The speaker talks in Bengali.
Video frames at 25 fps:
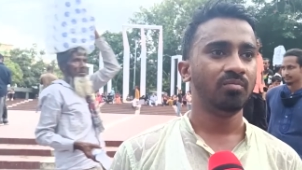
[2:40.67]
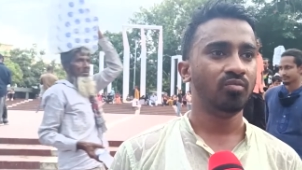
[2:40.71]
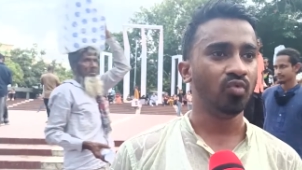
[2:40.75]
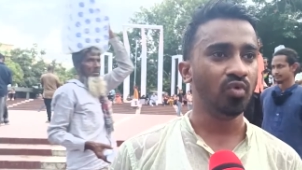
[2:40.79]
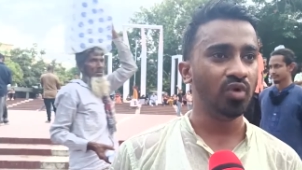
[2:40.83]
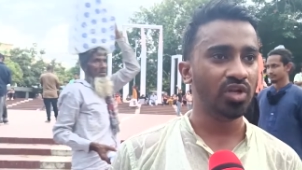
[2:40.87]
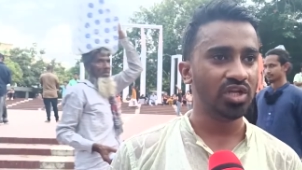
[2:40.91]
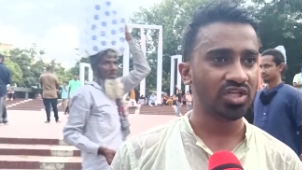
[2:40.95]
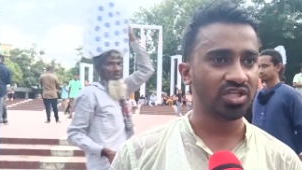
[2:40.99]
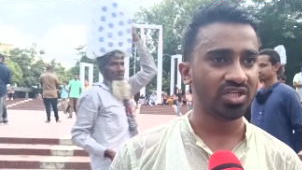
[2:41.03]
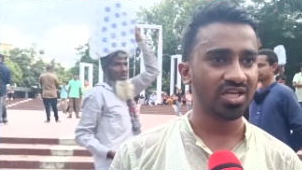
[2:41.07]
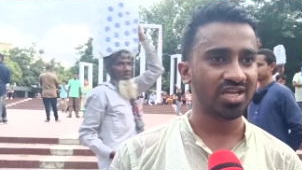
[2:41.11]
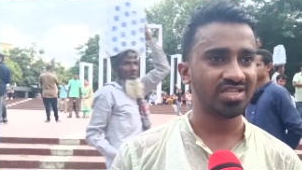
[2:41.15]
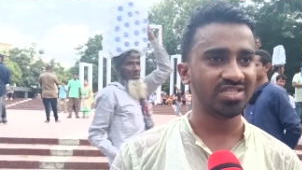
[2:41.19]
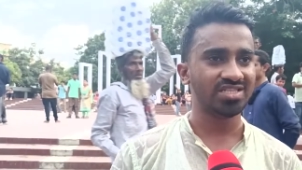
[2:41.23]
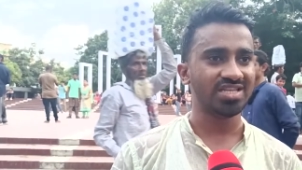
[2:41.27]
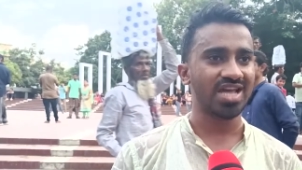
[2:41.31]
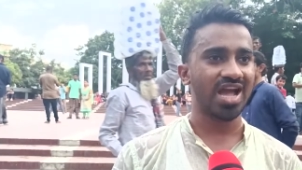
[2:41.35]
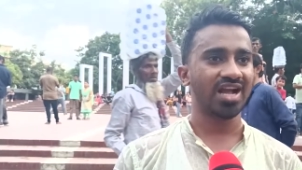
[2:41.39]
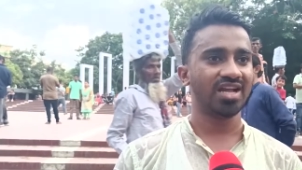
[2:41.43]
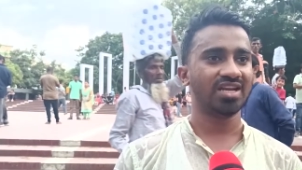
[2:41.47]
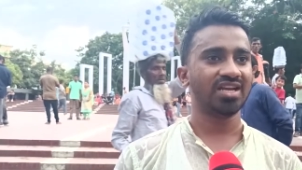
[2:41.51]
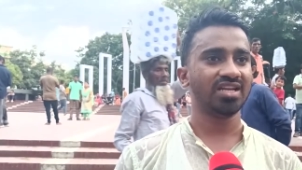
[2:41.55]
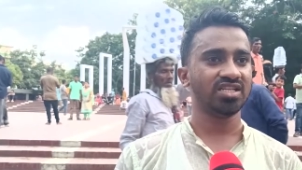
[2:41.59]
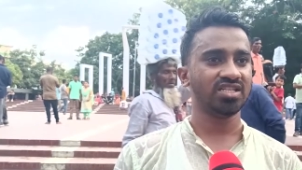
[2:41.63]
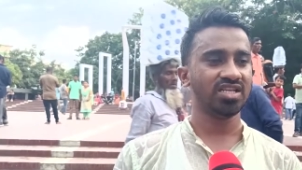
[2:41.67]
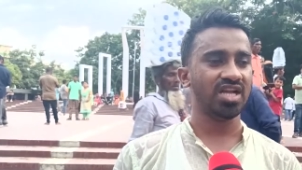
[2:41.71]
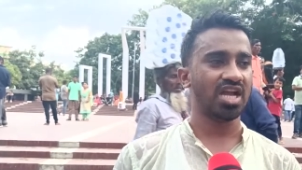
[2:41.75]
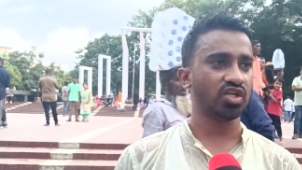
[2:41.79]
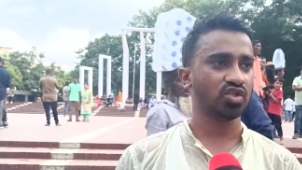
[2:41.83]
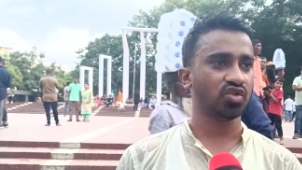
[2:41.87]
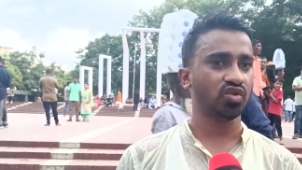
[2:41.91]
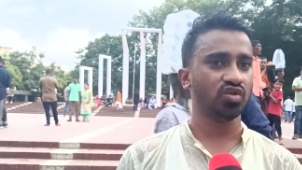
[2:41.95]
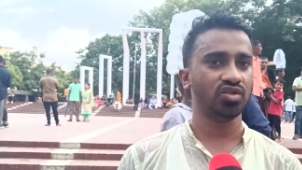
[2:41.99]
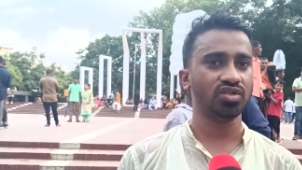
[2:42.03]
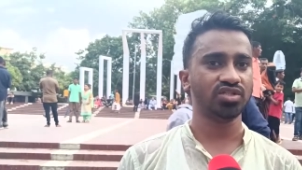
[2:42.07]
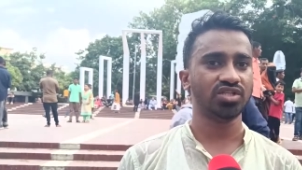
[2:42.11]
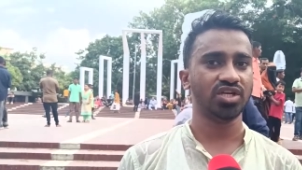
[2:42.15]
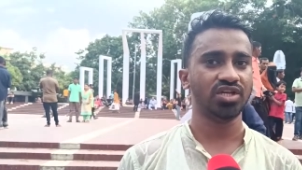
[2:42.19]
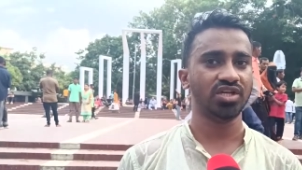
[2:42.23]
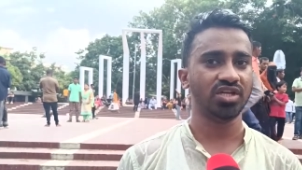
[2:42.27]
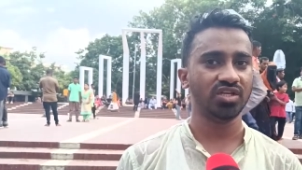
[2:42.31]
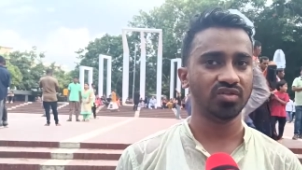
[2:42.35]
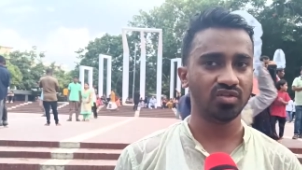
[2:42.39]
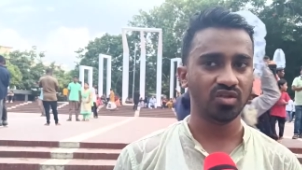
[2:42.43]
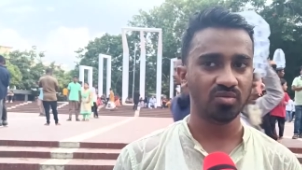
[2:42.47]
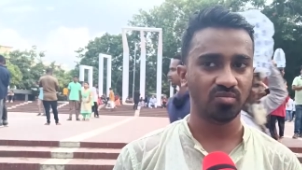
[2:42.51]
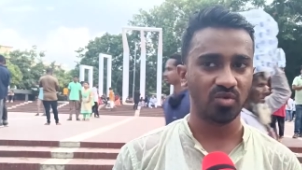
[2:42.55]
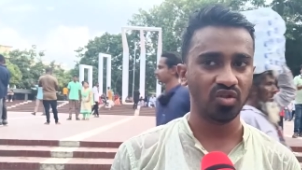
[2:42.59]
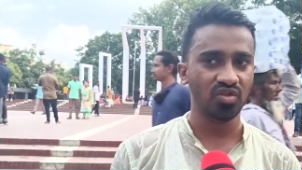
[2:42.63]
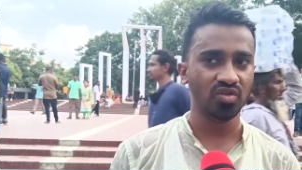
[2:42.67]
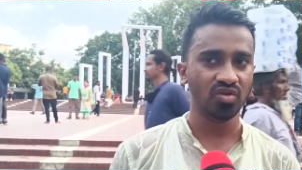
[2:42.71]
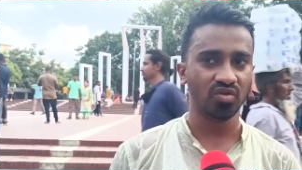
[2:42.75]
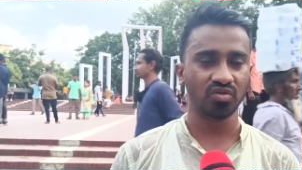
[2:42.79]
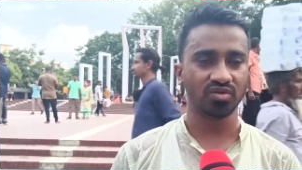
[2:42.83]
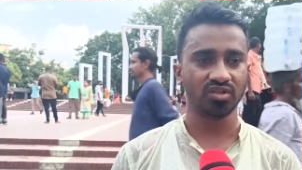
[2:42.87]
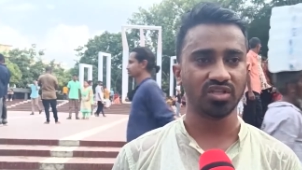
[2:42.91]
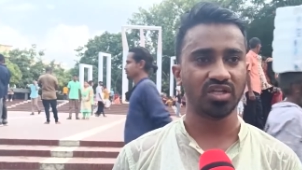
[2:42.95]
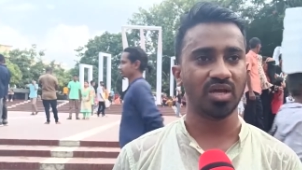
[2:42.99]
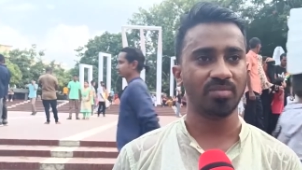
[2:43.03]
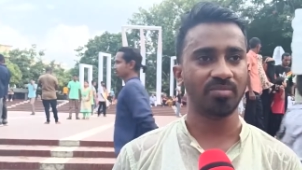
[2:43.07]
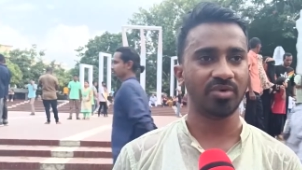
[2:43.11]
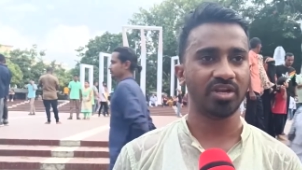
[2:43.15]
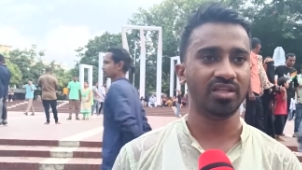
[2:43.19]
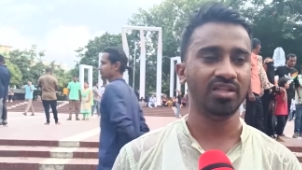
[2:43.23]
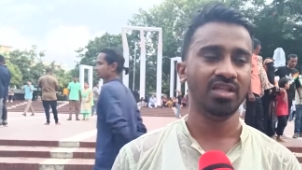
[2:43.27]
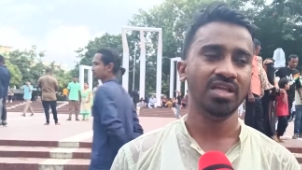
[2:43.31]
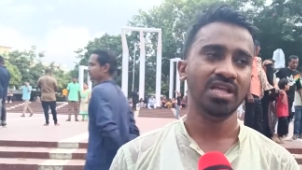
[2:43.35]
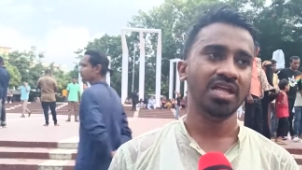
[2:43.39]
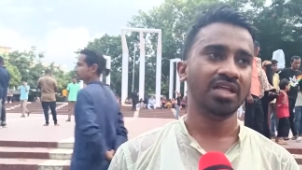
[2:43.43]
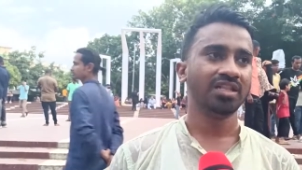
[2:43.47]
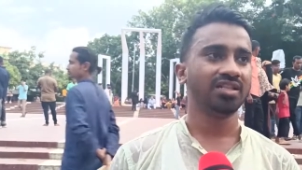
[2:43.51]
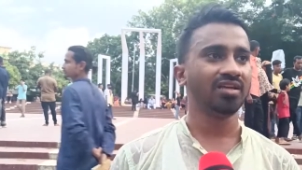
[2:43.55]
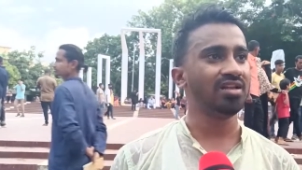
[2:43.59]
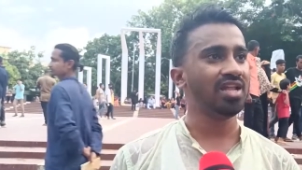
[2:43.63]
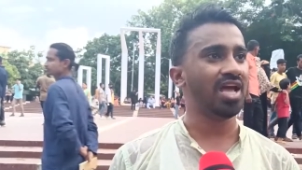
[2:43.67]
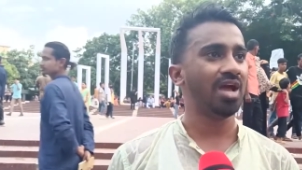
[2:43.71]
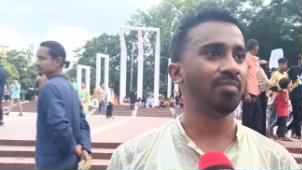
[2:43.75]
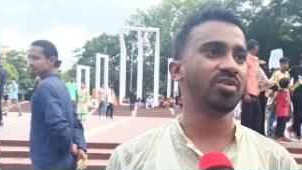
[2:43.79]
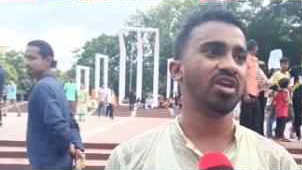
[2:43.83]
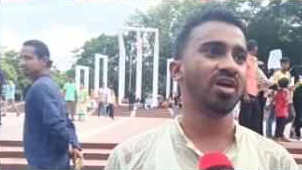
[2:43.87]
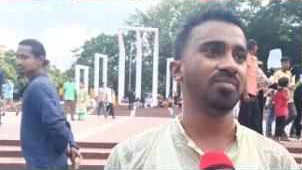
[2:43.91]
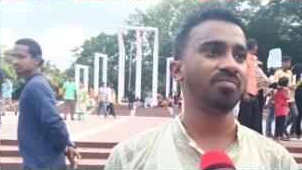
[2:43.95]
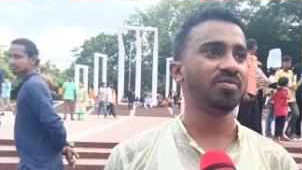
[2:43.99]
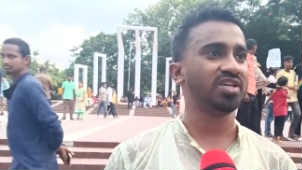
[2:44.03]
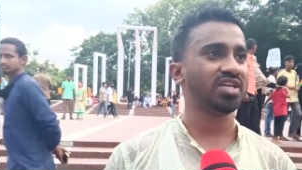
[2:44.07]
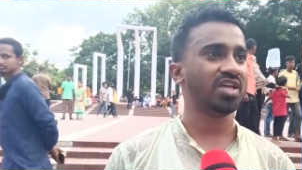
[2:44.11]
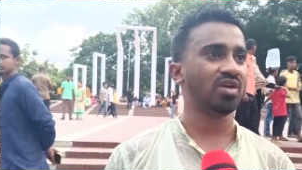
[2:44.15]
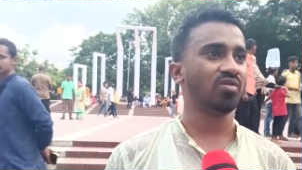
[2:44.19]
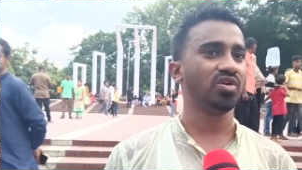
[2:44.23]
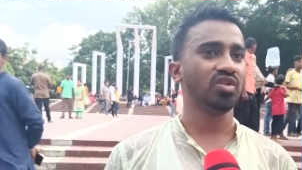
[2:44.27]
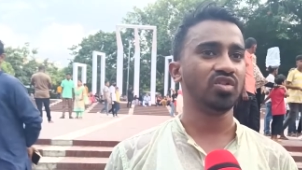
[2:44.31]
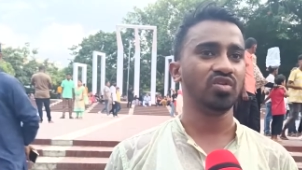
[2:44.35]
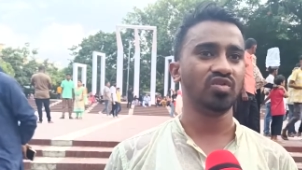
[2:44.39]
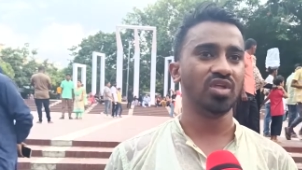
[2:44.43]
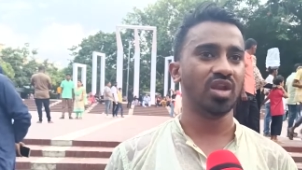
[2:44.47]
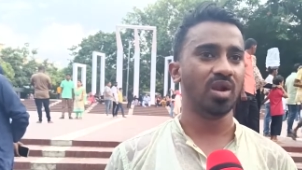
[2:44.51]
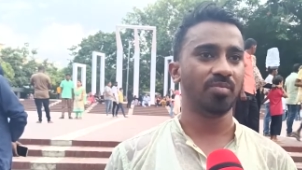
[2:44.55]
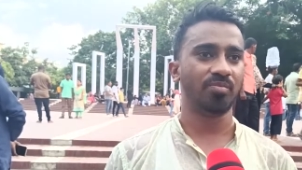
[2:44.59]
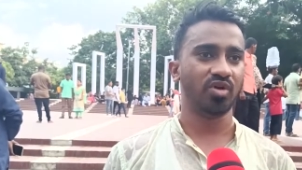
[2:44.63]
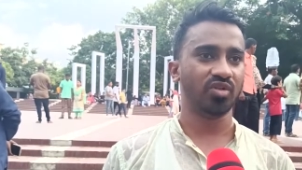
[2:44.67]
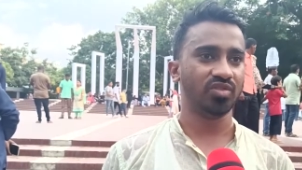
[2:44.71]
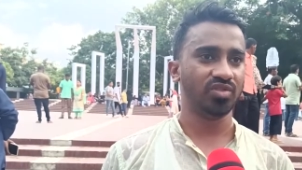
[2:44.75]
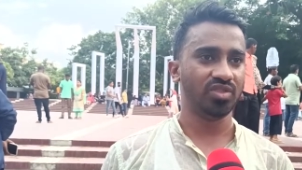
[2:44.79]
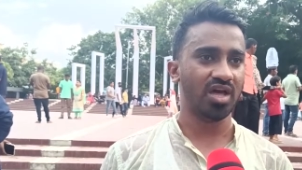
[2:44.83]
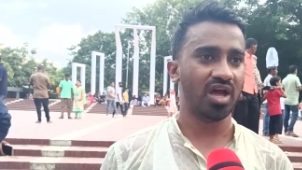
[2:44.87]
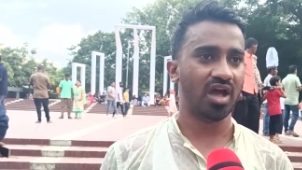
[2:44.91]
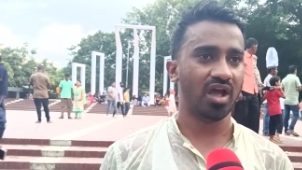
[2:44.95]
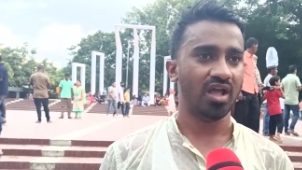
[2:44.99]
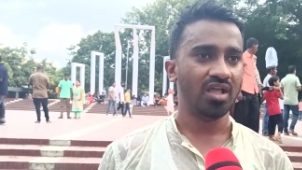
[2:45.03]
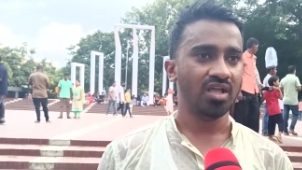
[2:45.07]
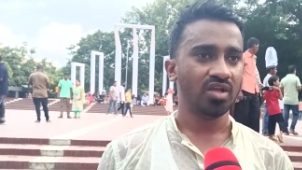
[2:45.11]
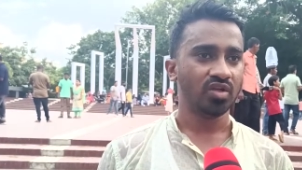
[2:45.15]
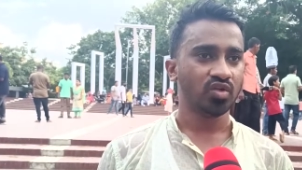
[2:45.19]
পুলিশের যে আগ্রাসী আচরণ সেটিকে যদি বন্ধ করতে না পারেন তাহলে আমি আপনি কেউ কিন্তু নিরাপদ না